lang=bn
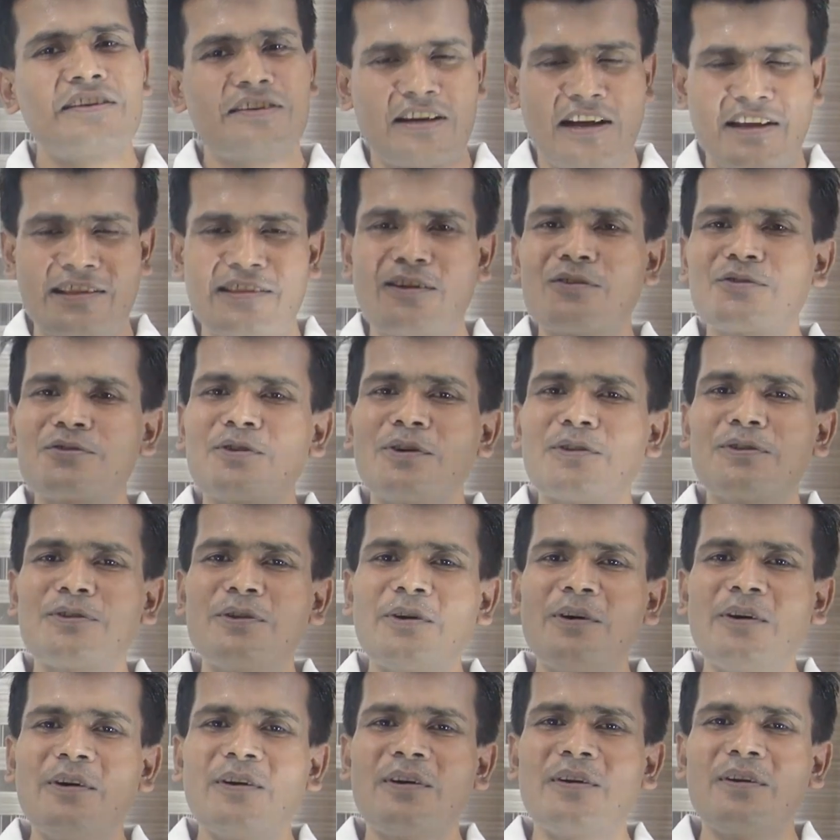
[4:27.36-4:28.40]
সাধারণ সত্য
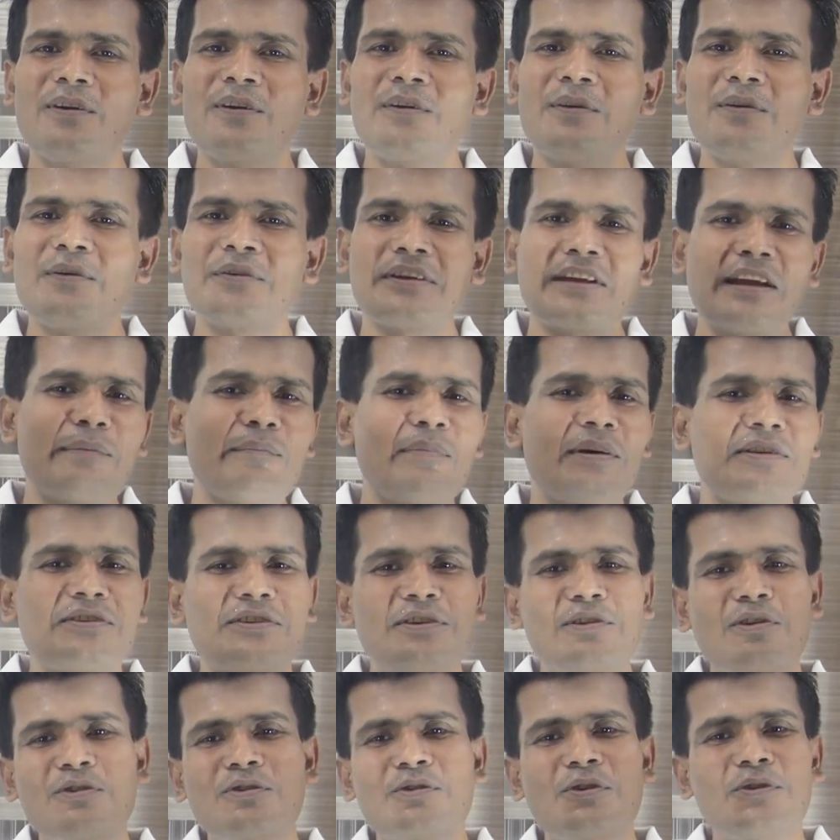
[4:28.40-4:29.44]
কিংবা
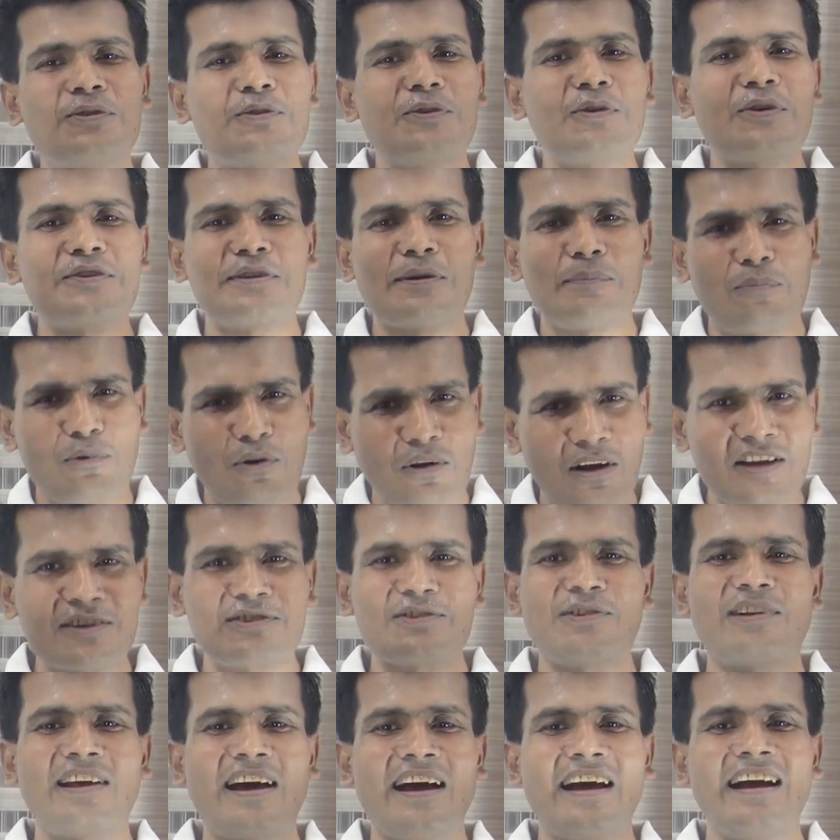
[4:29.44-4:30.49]
চিরসত্যর যে
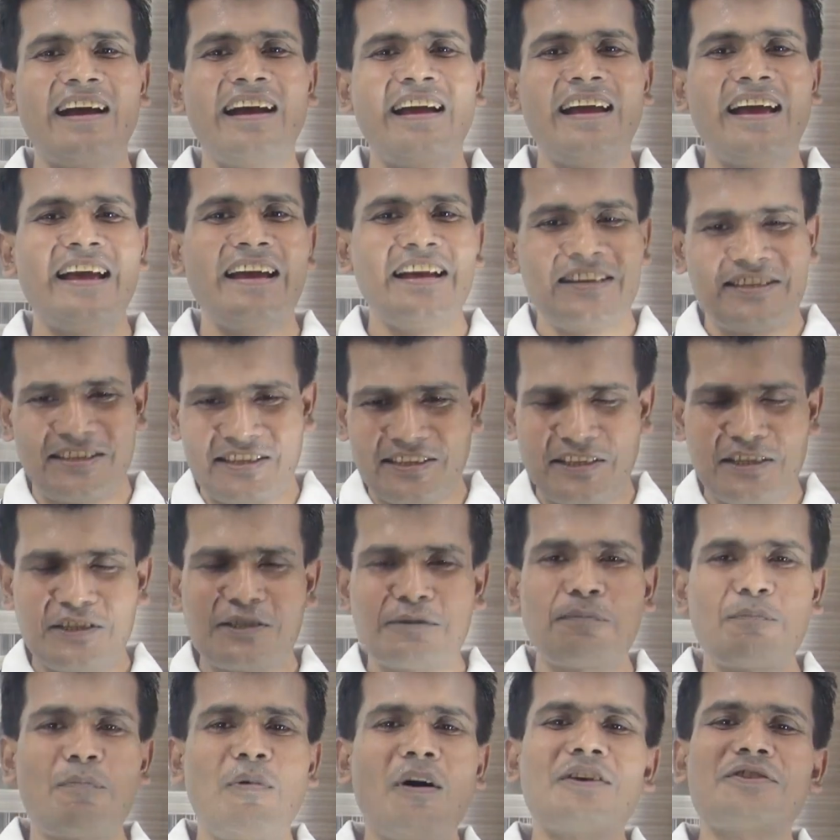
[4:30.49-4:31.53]
প্রকাশনা সেটি
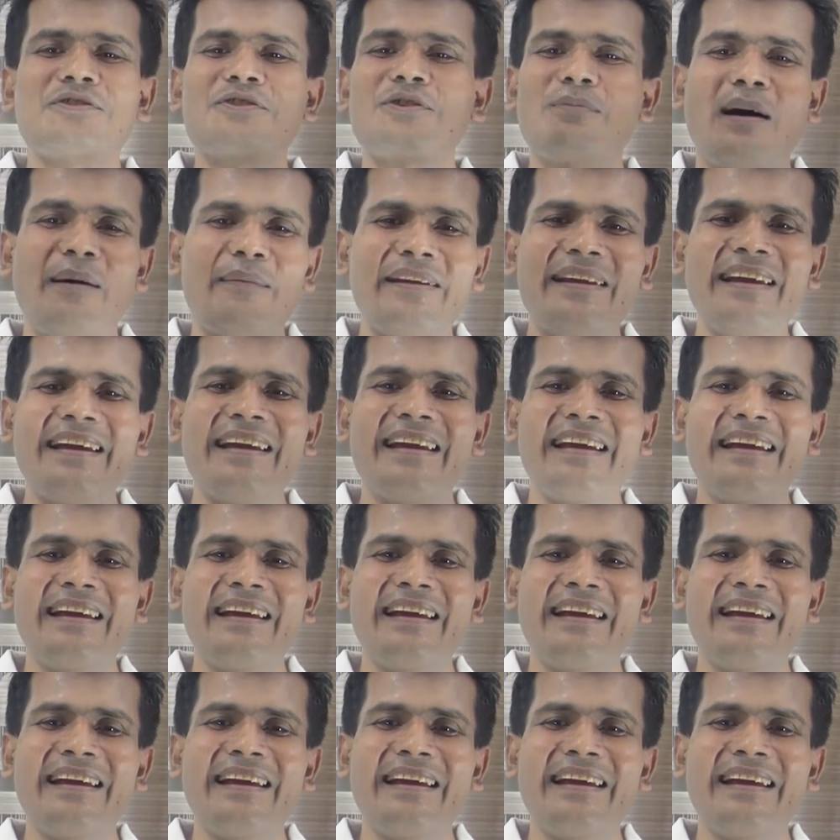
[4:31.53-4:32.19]
স্পষ্টভাবে